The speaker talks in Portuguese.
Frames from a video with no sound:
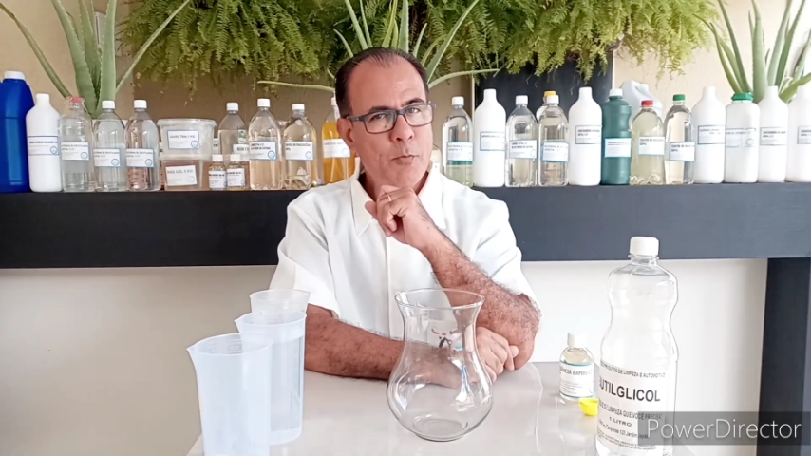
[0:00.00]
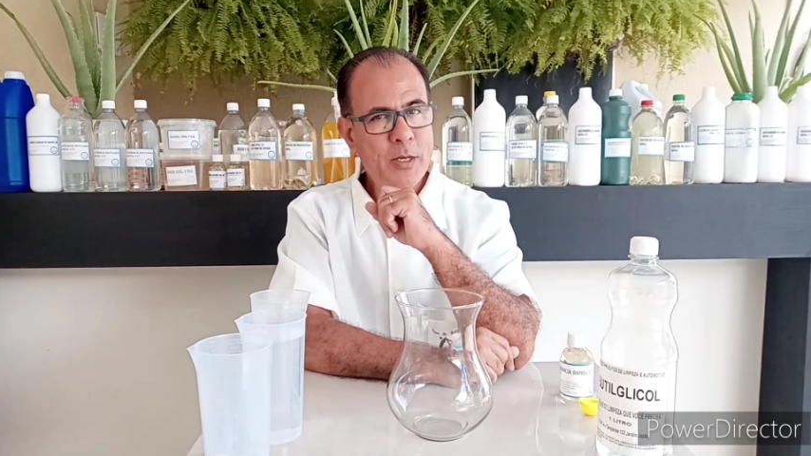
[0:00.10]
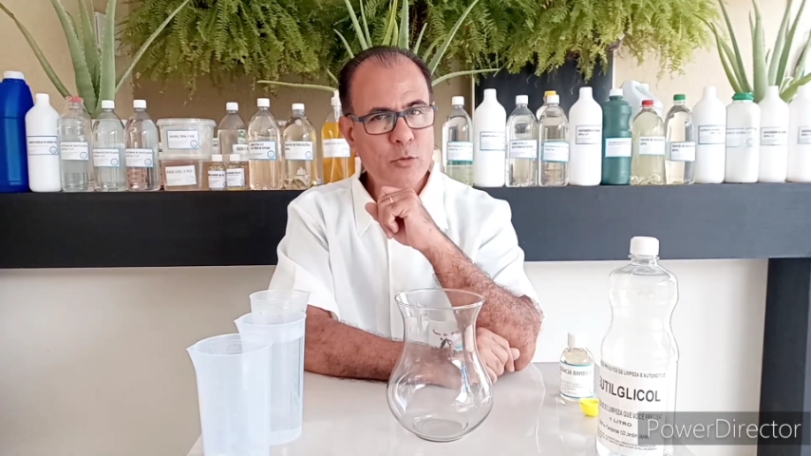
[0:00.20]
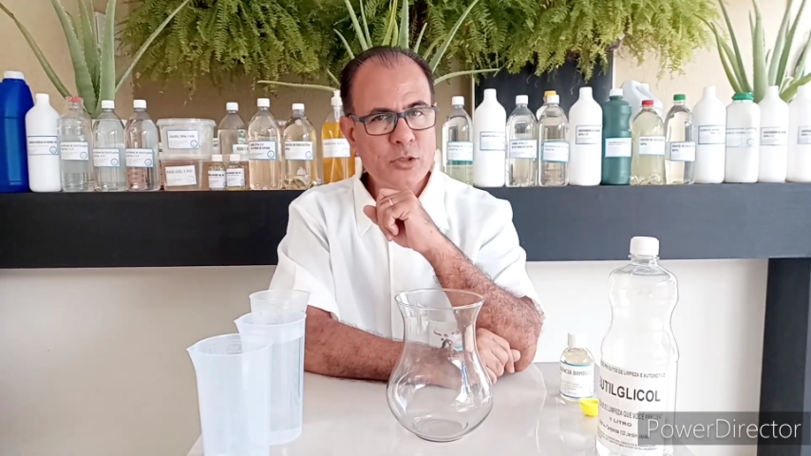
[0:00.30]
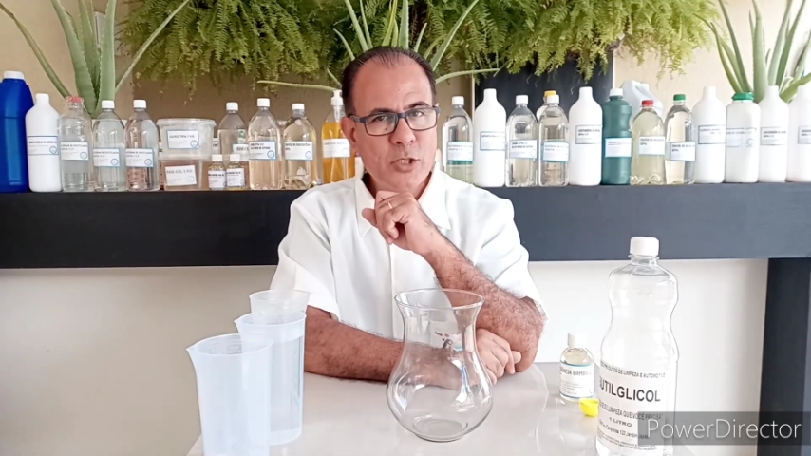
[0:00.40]

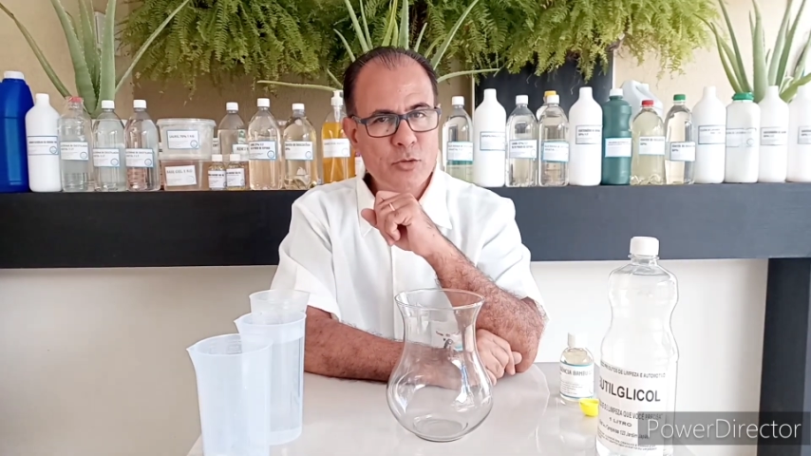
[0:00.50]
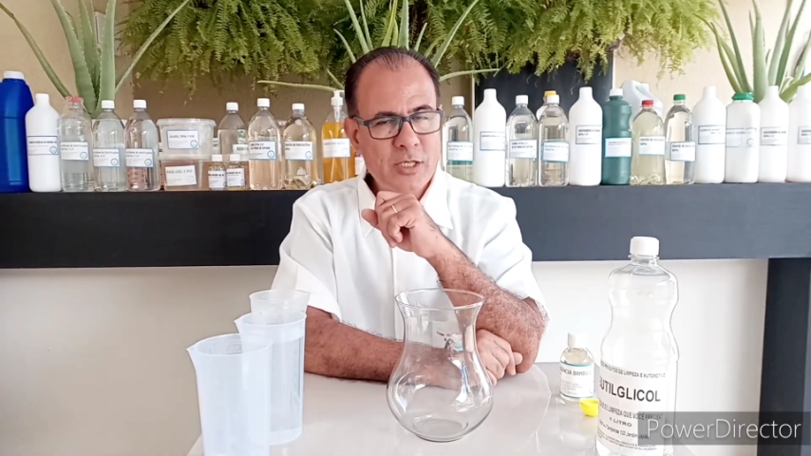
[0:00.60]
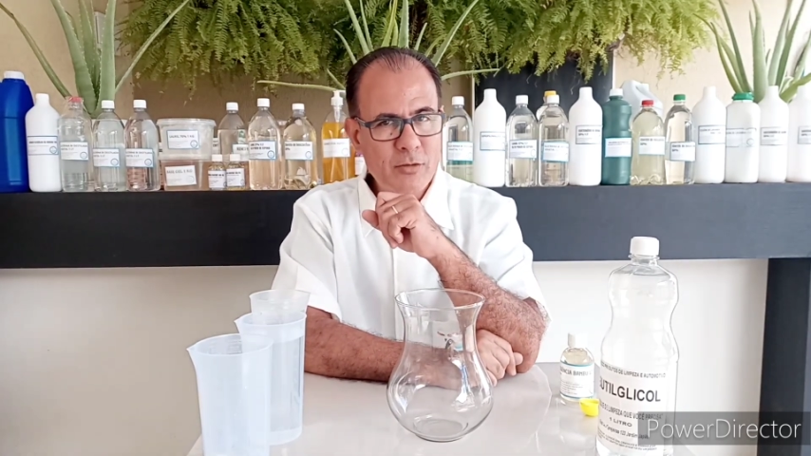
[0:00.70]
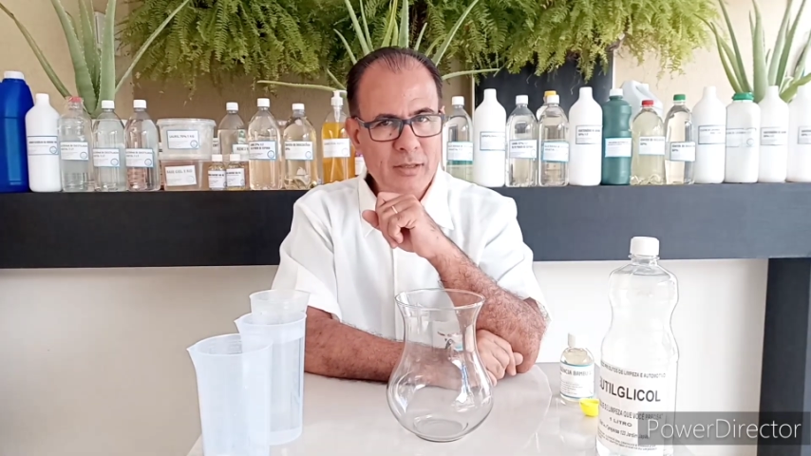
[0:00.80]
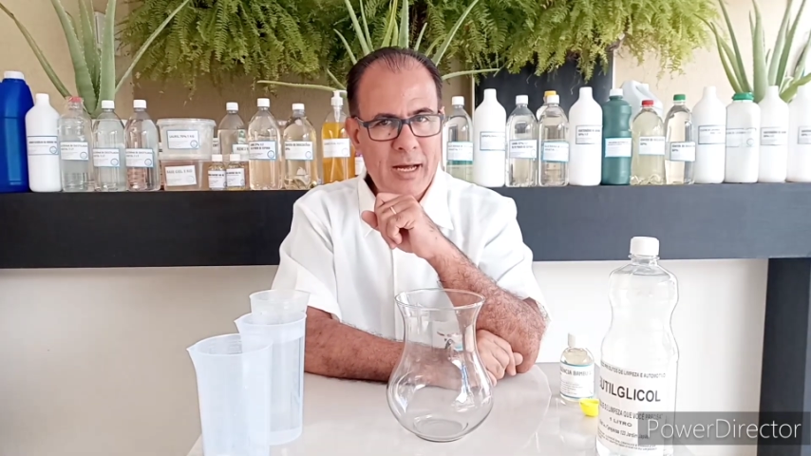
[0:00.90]
pelo seu
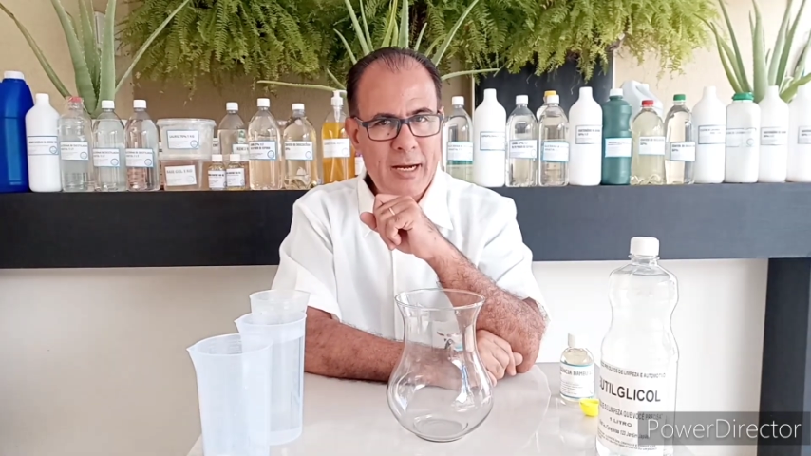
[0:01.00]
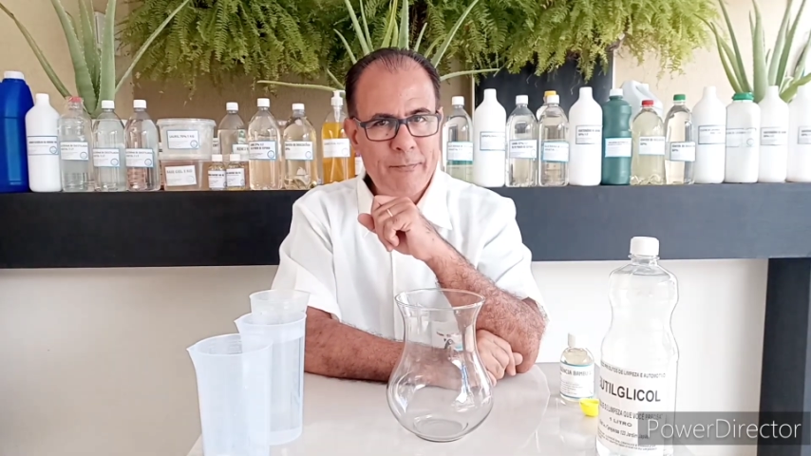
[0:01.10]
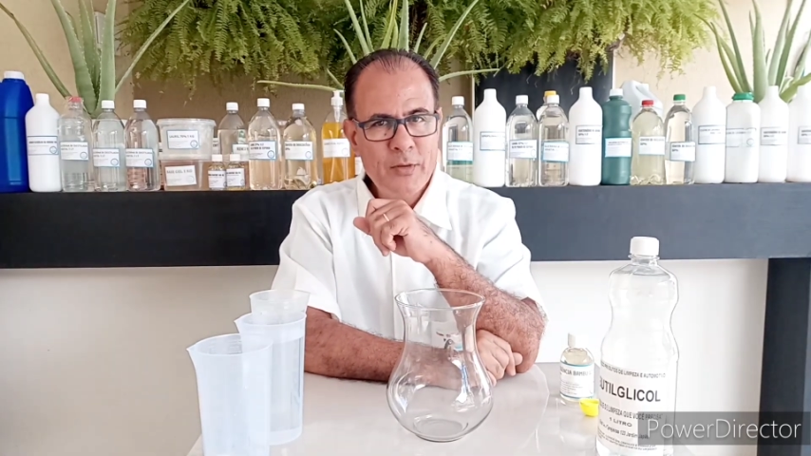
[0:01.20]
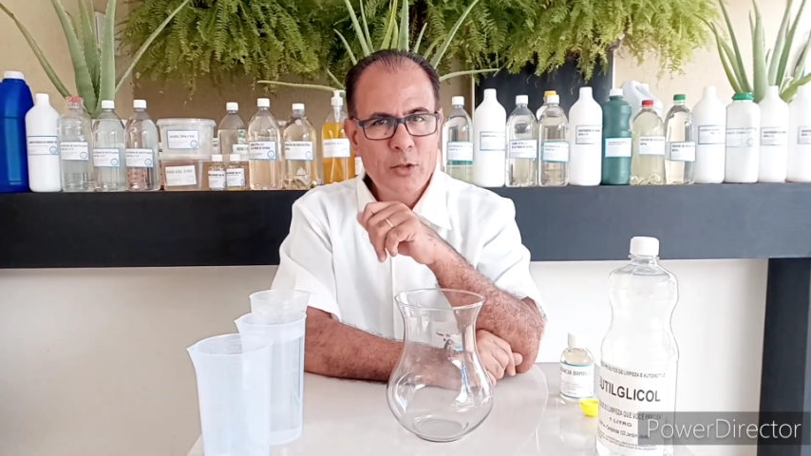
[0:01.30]
celular,